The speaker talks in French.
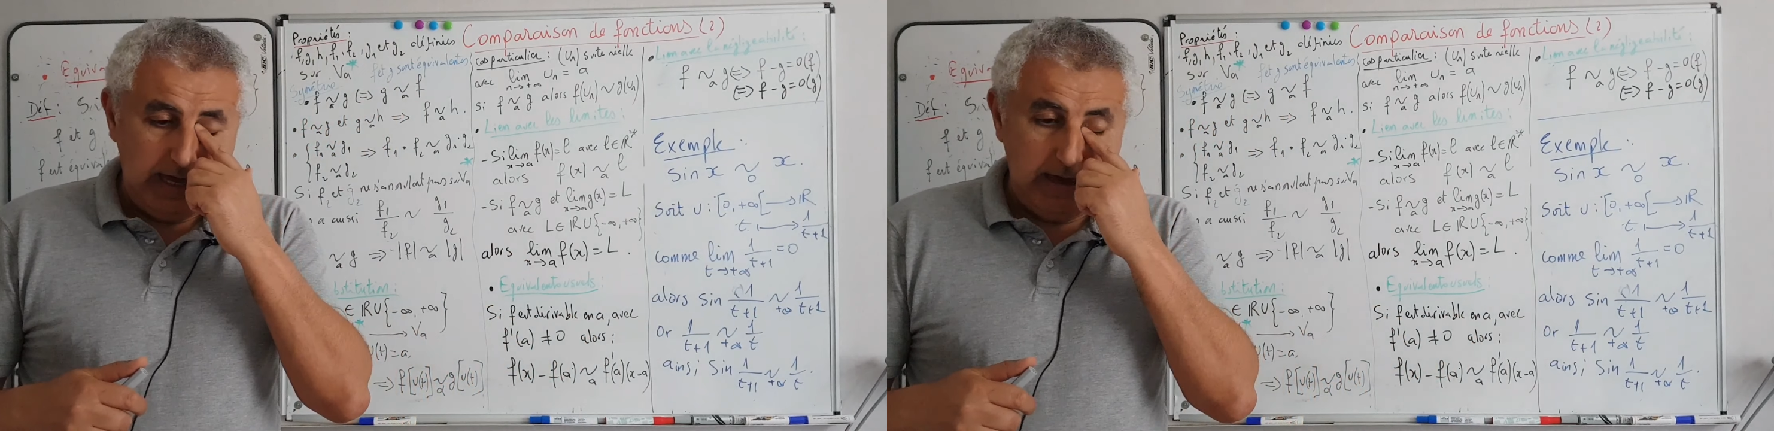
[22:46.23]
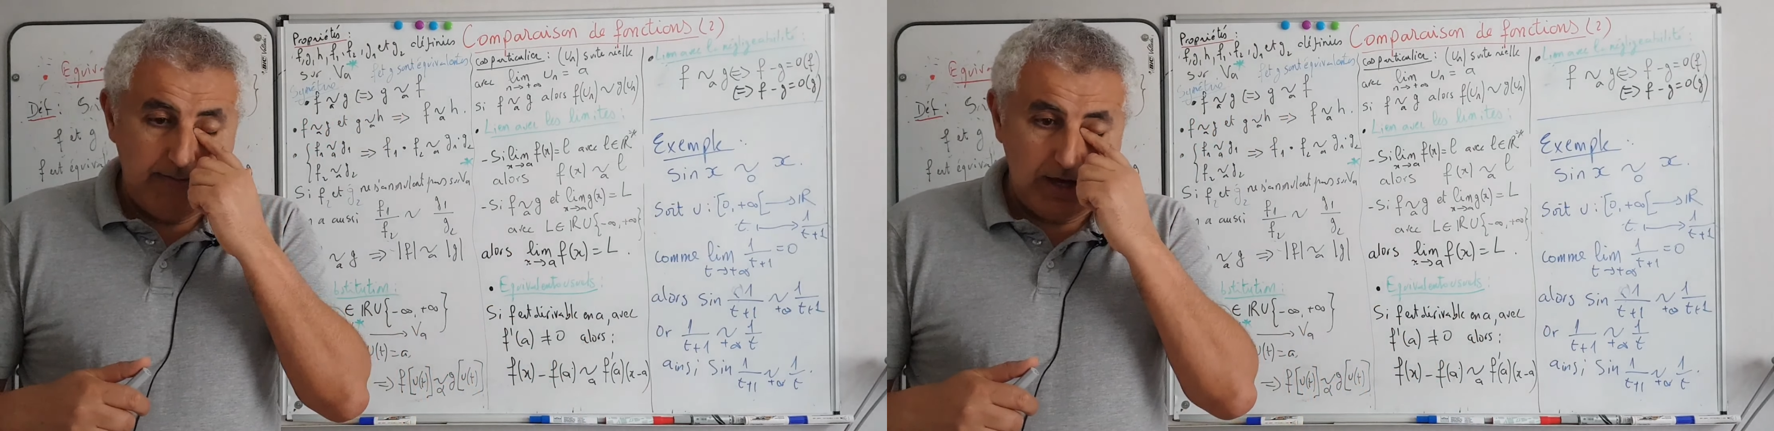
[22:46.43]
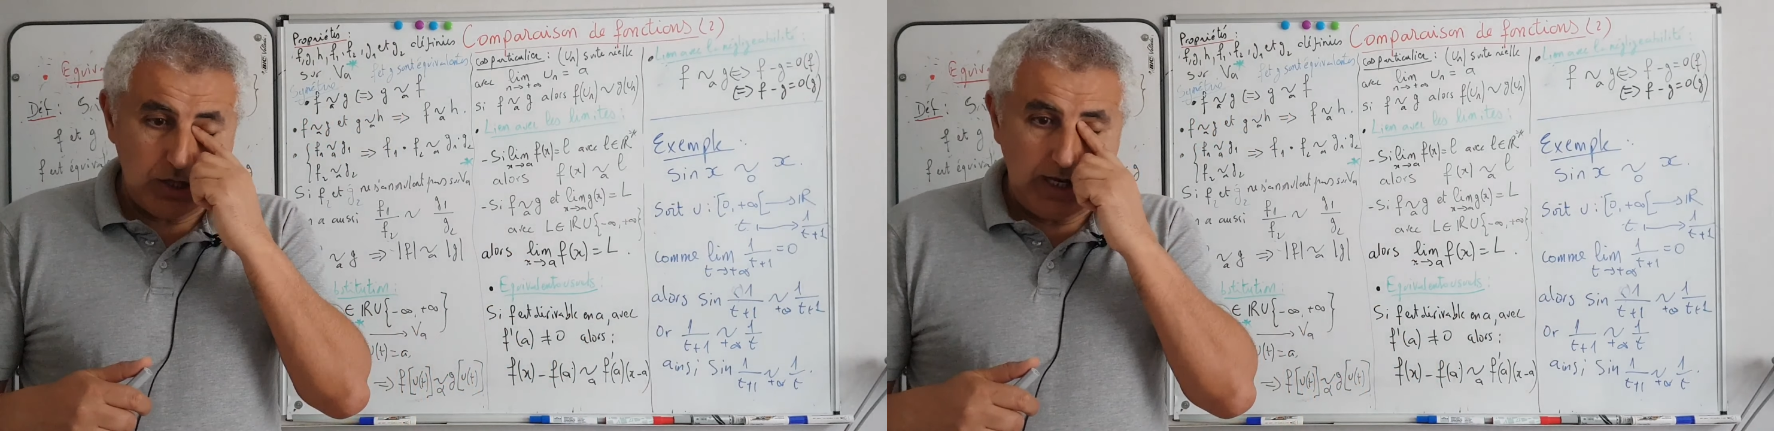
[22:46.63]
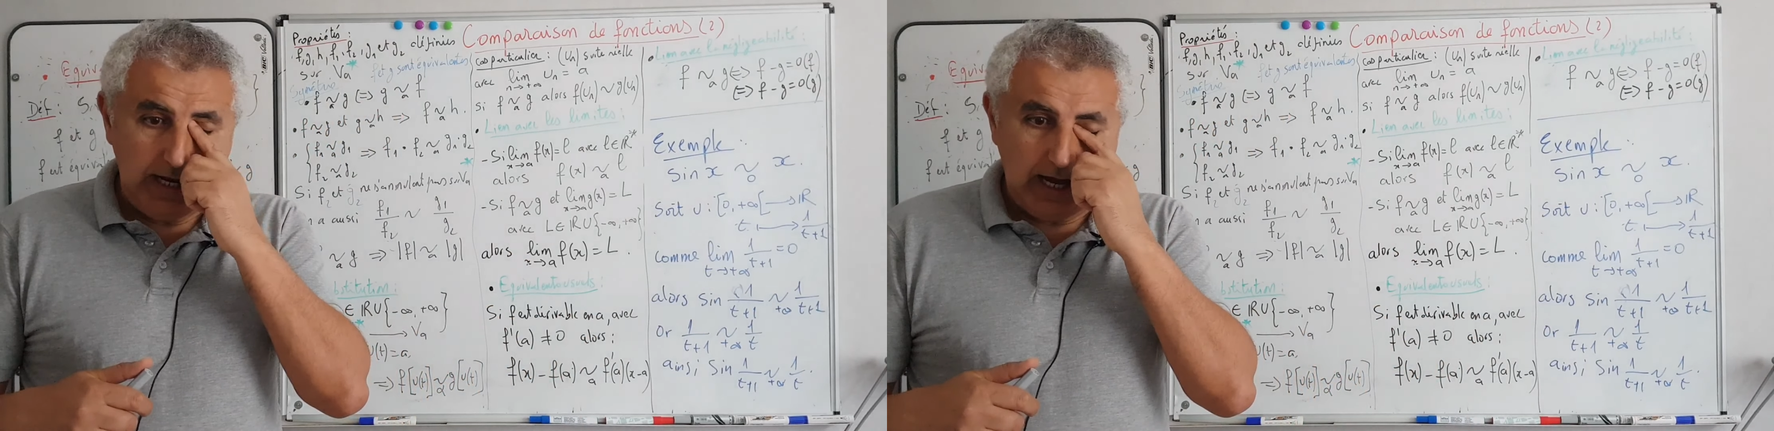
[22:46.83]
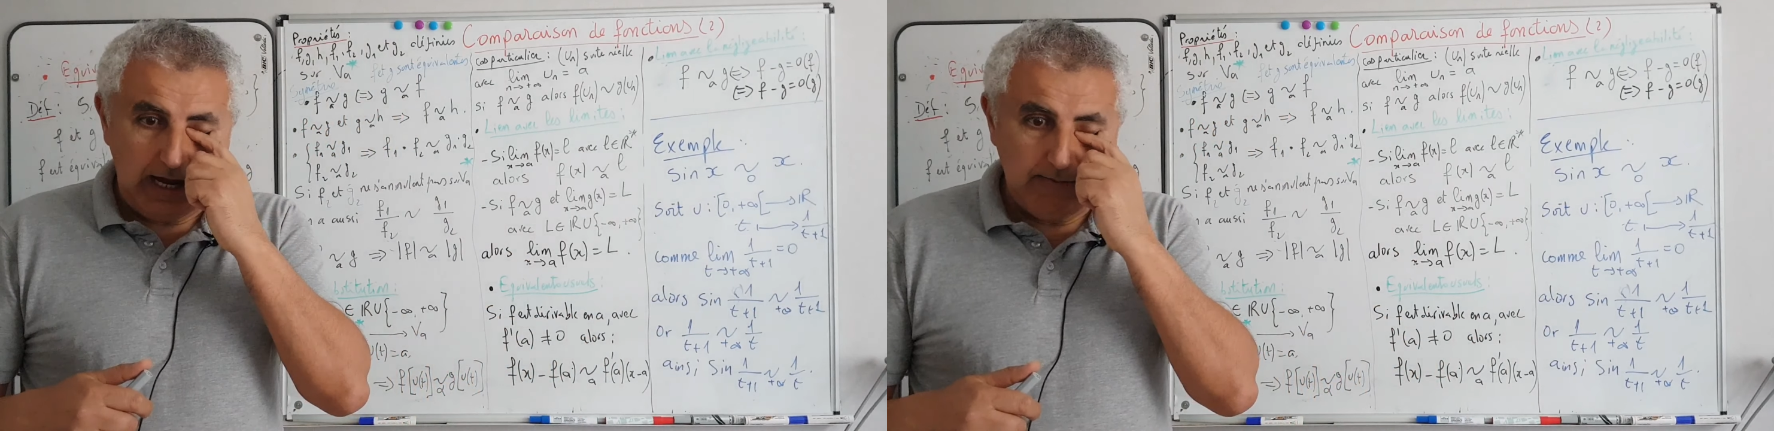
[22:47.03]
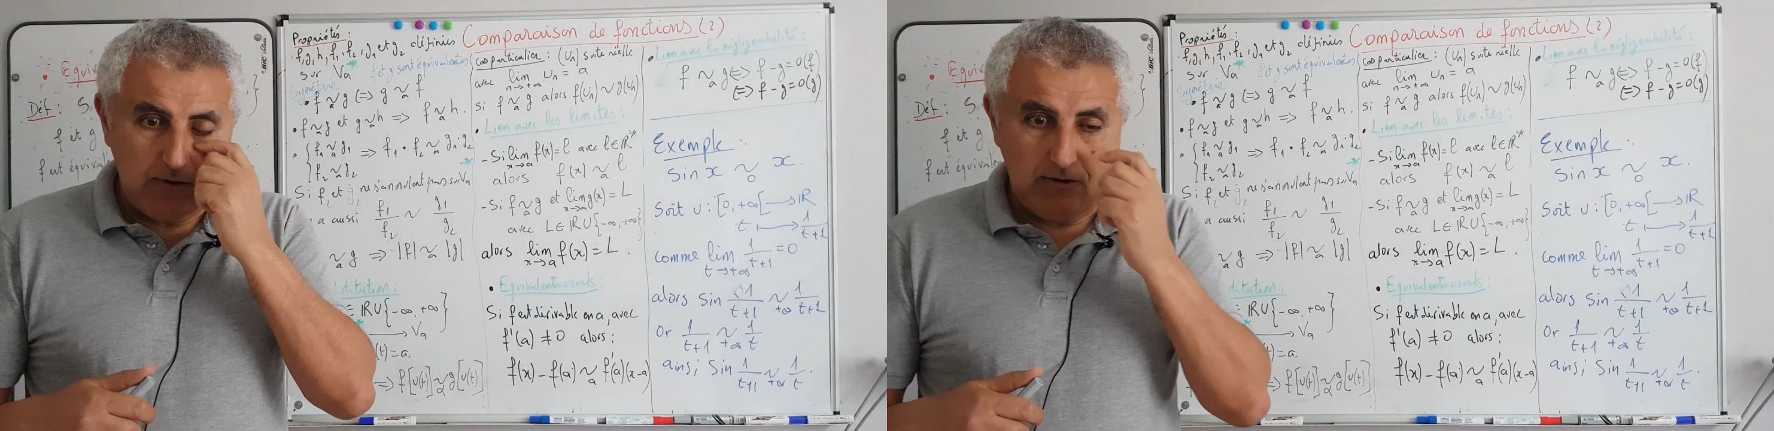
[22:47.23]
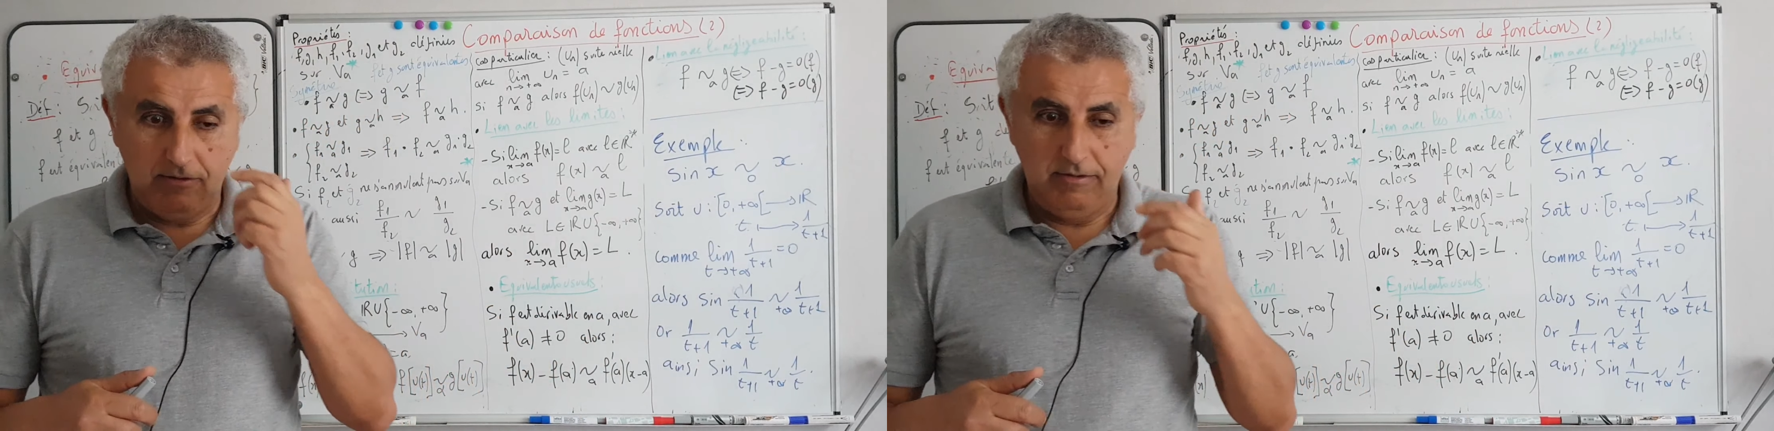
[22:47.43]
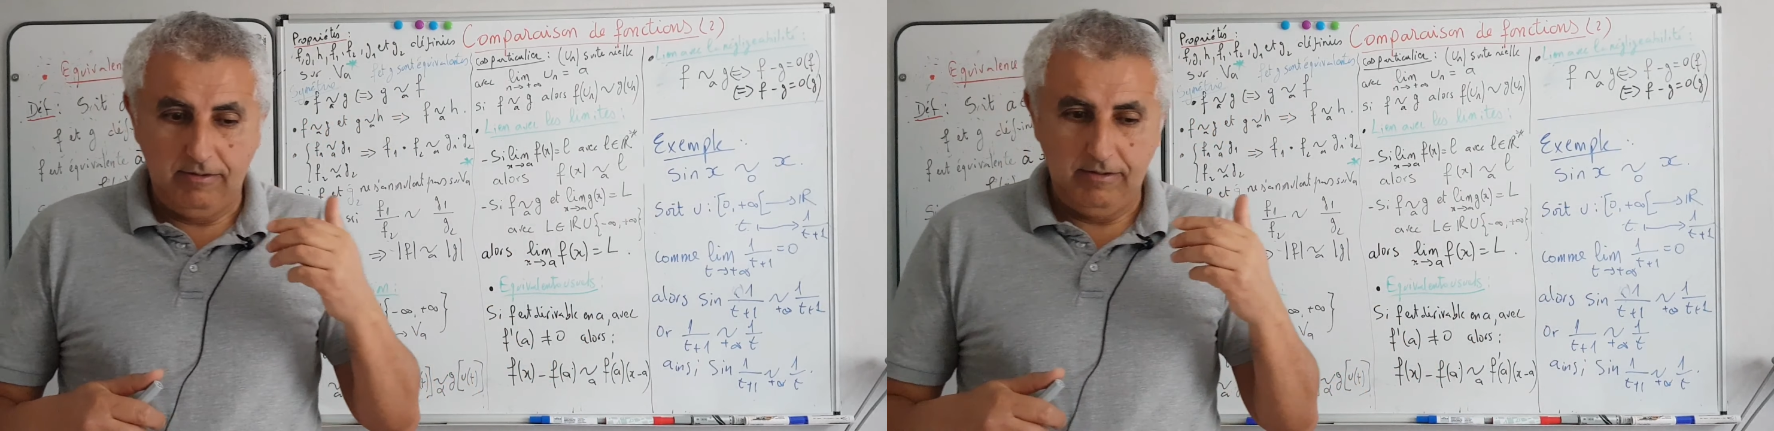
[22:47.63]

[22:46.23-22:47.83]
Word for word: et eh bien généralement,